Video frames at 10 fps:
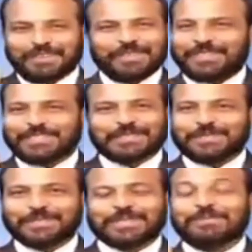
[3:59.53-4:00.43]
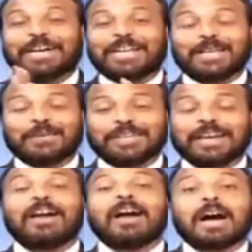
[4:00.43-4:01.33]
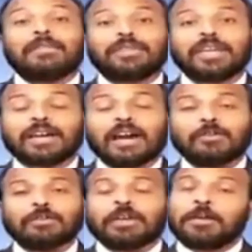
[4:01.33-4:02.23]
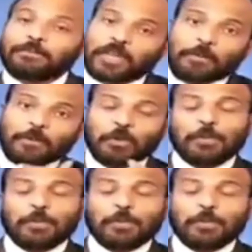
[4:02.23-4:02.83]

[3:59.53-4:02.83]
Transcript: దేవునికి స్తోత్రం హాలేలుయ అంతేకాదు తప్పును